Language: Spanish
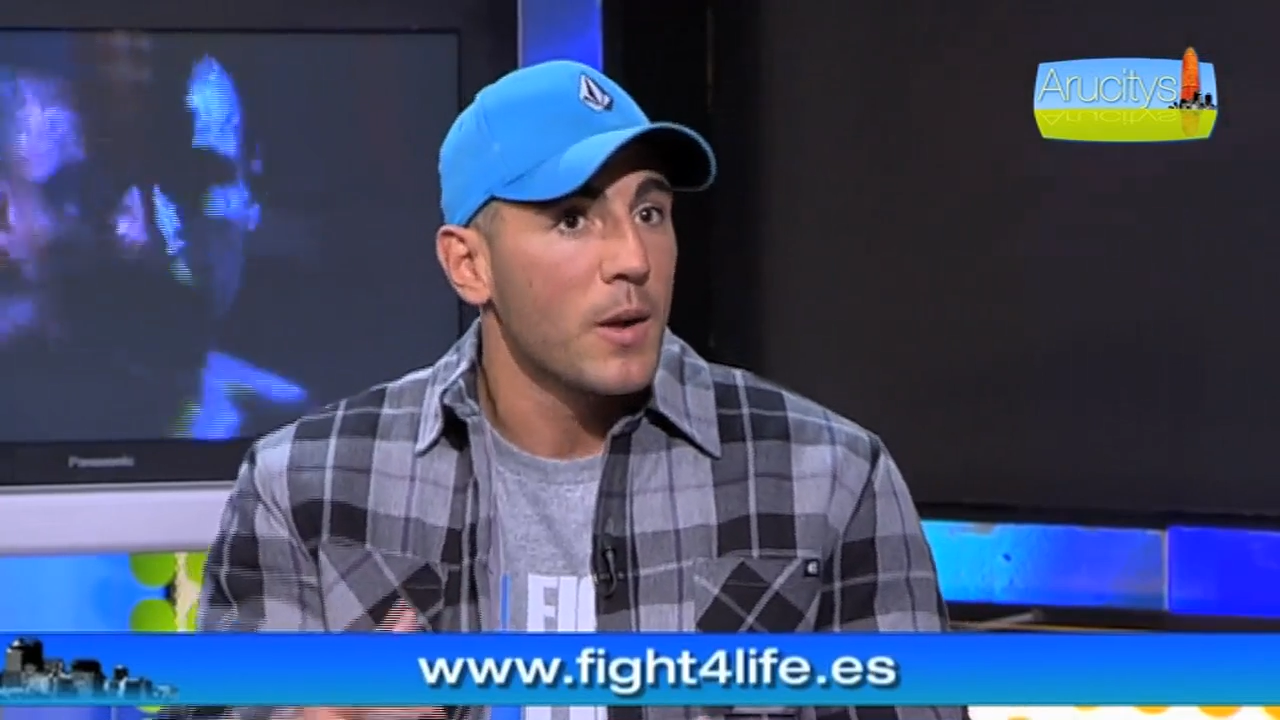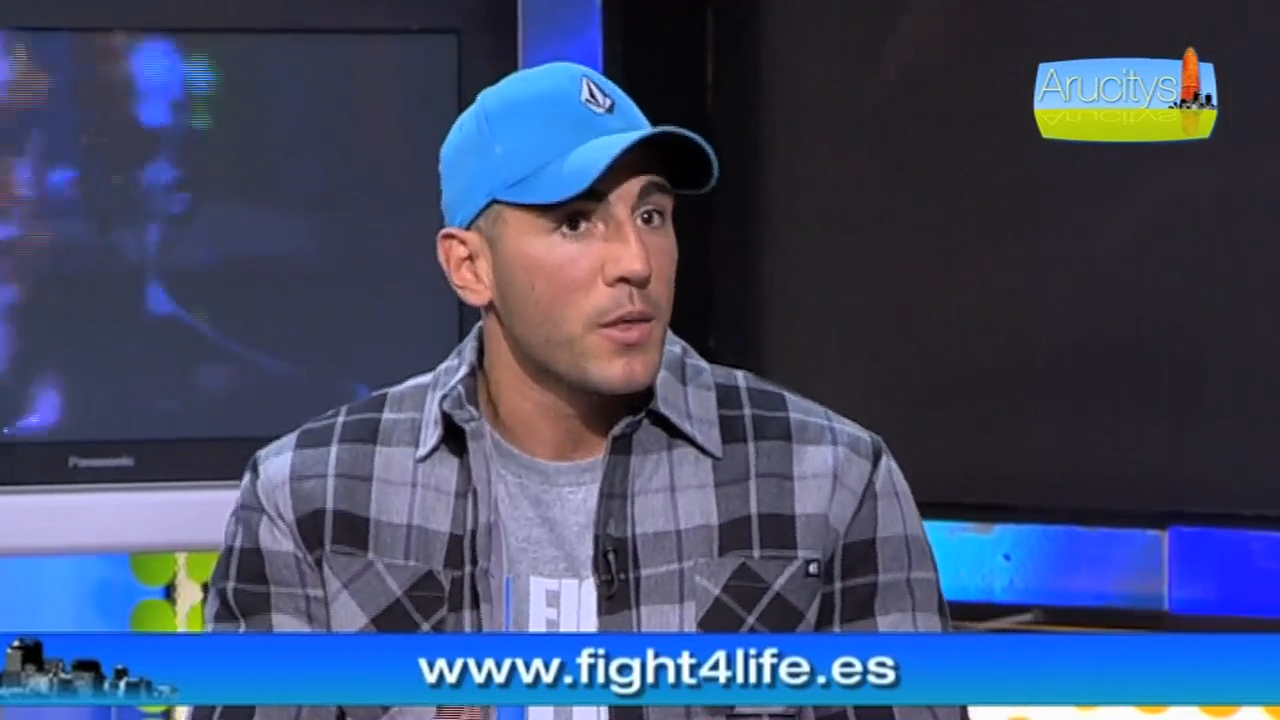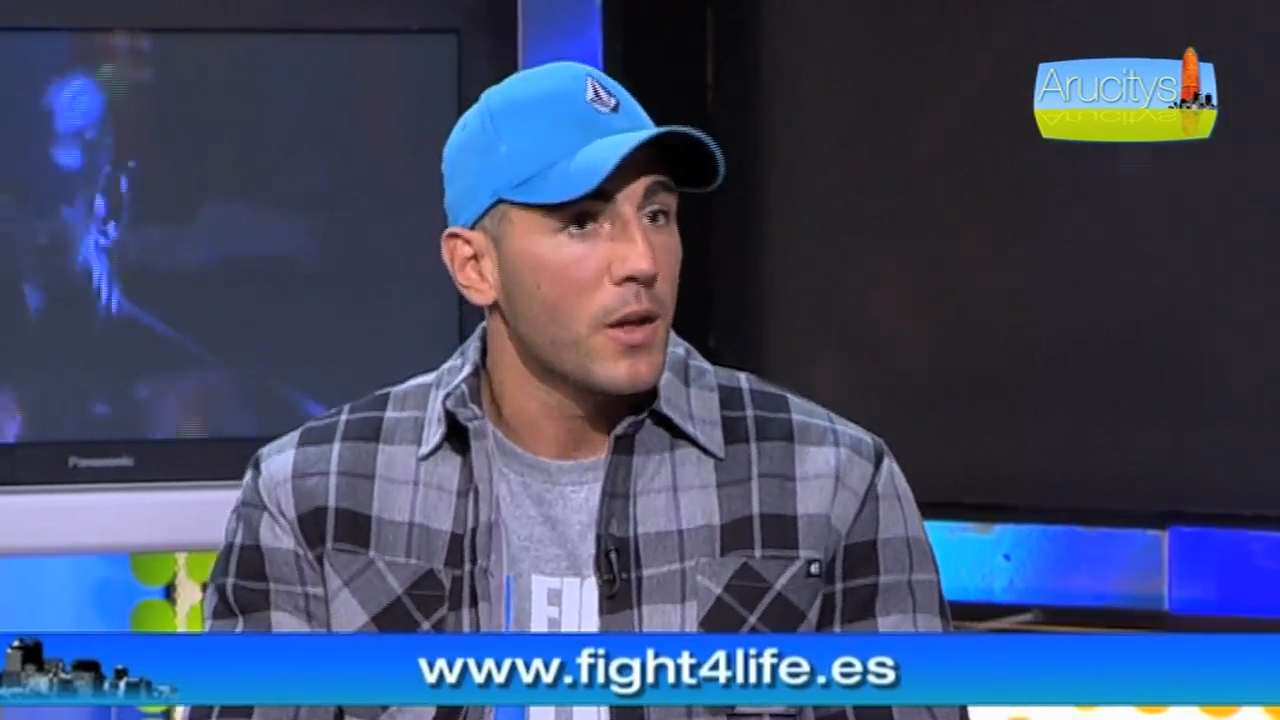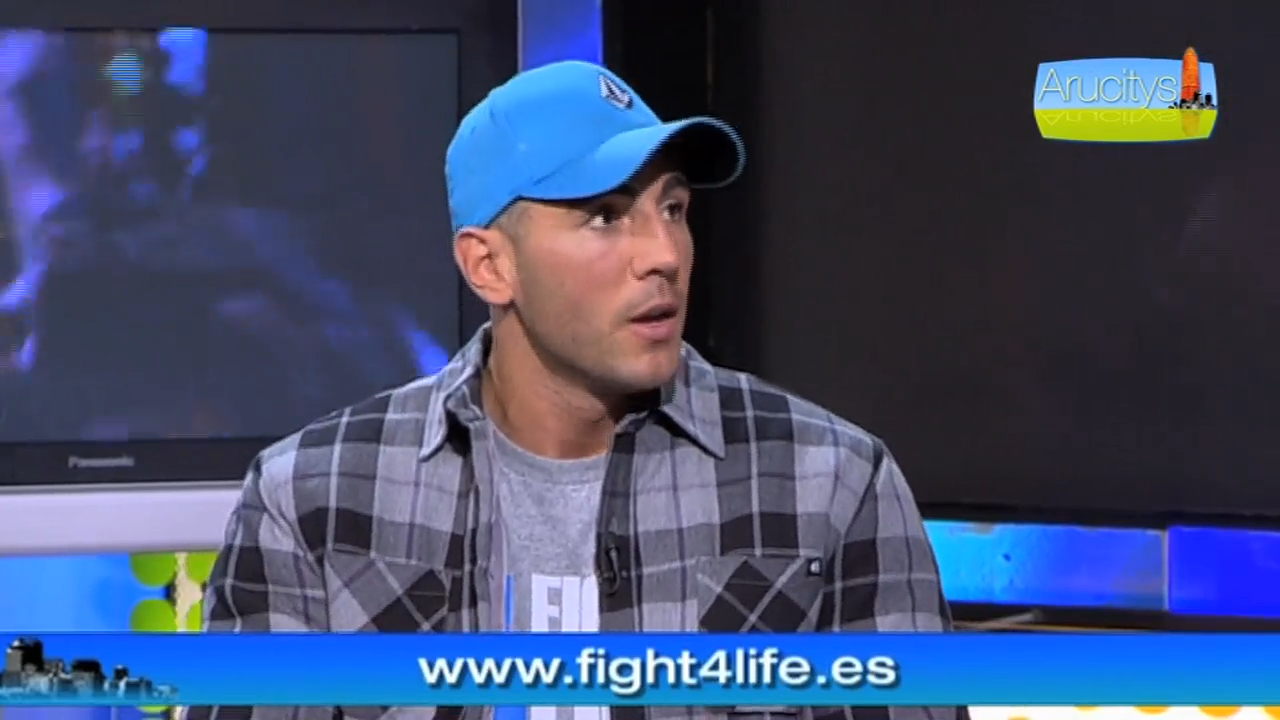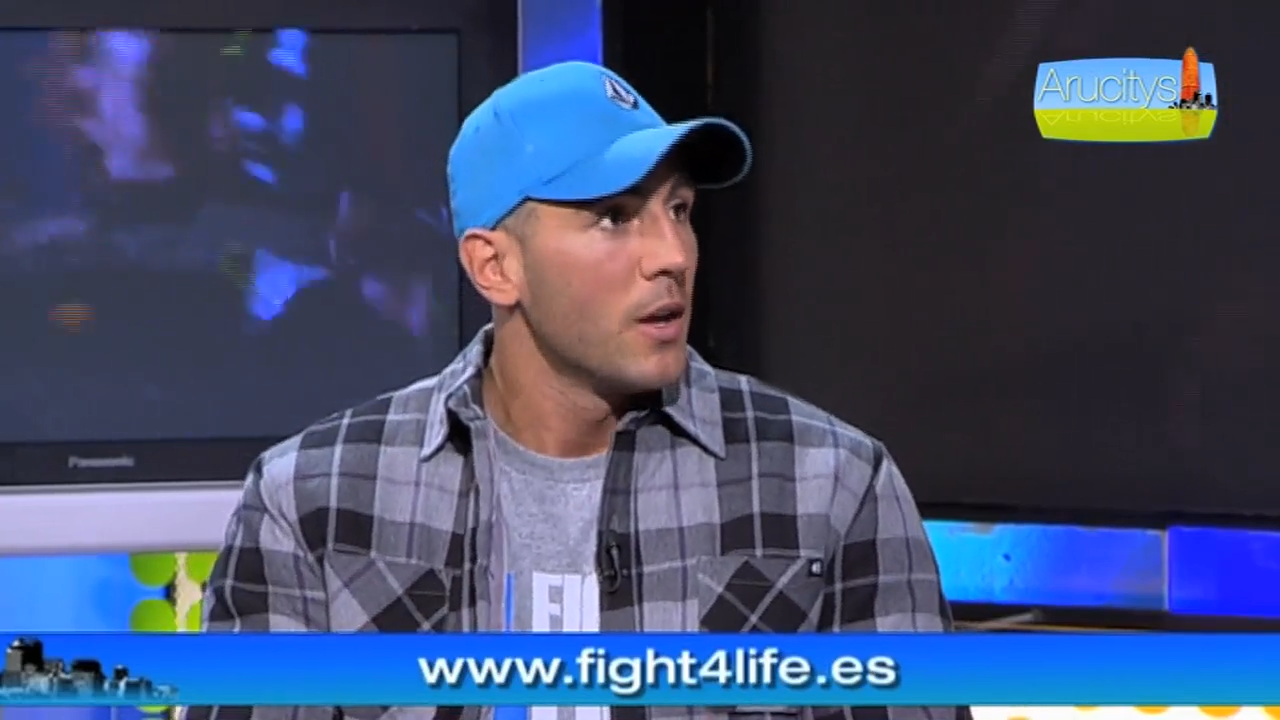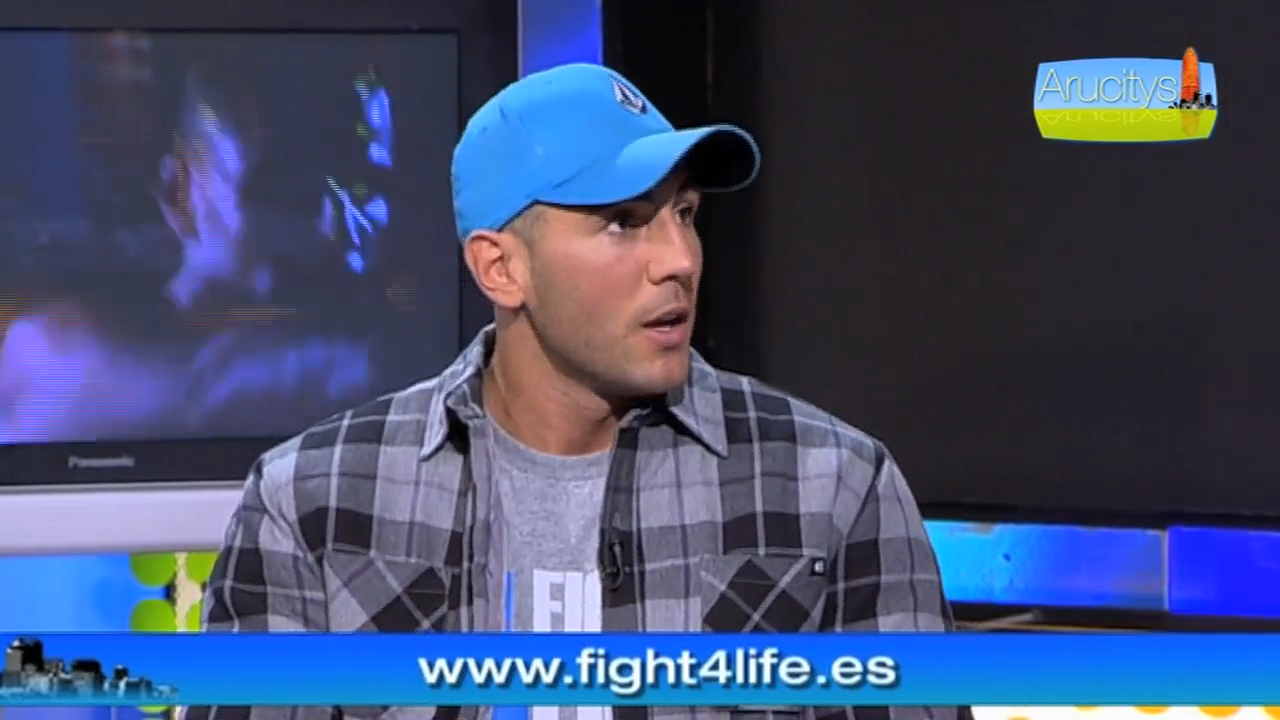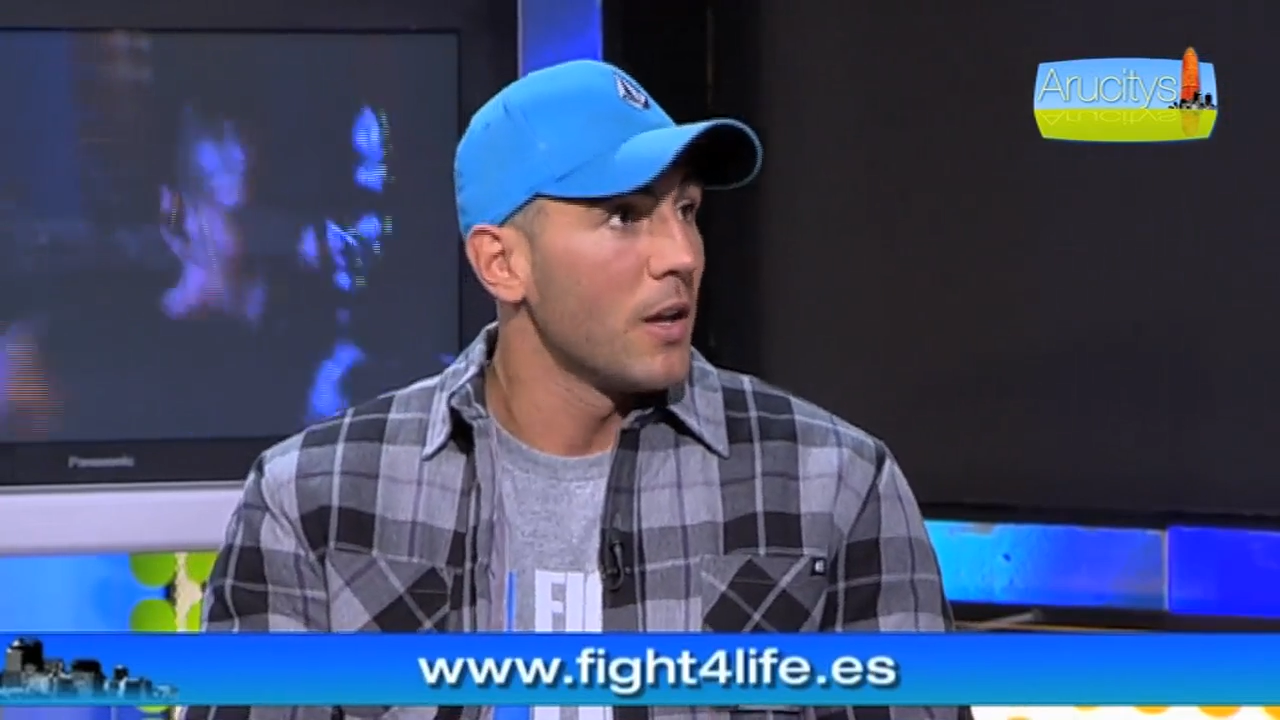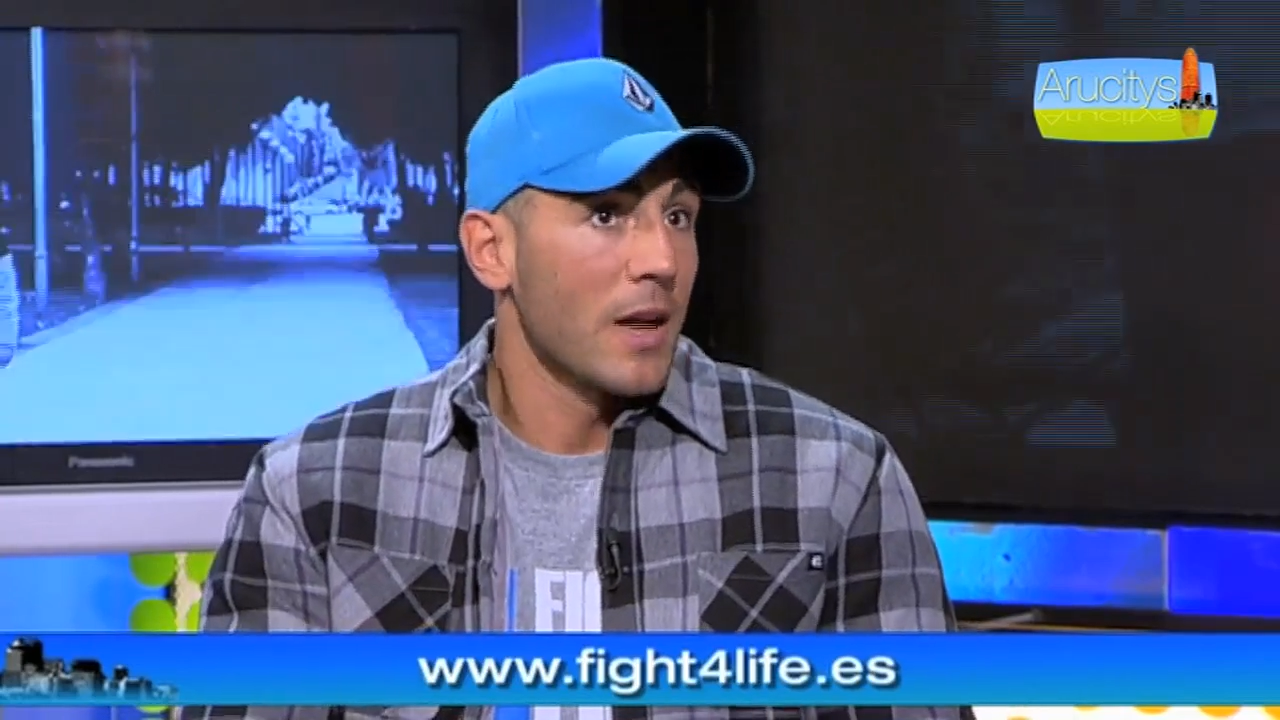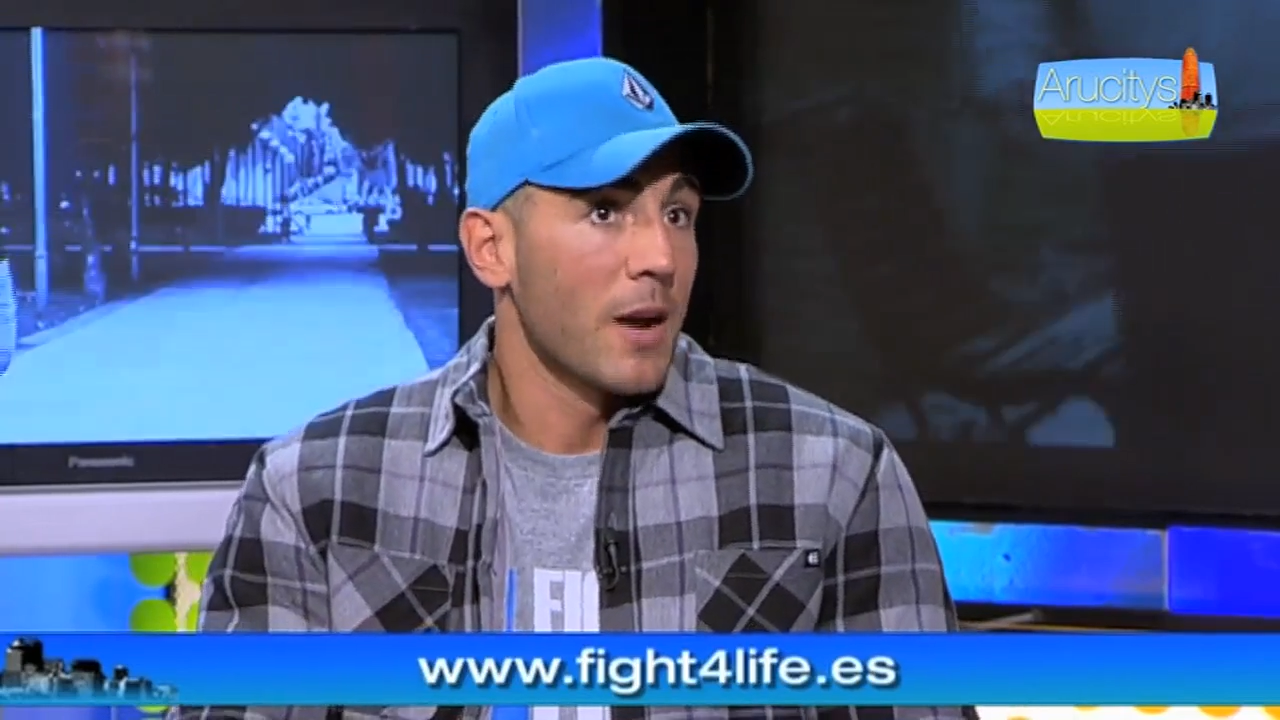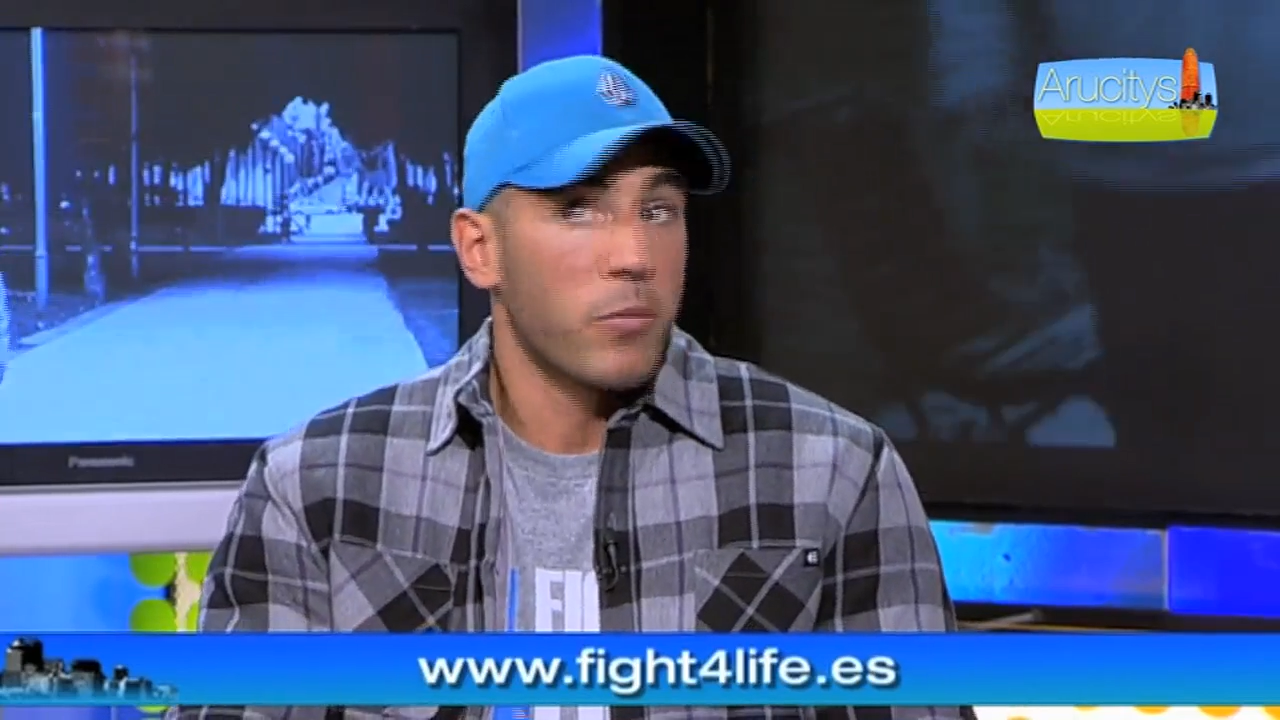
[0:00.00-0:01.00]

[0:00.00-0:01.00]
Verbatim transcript: dice y dar,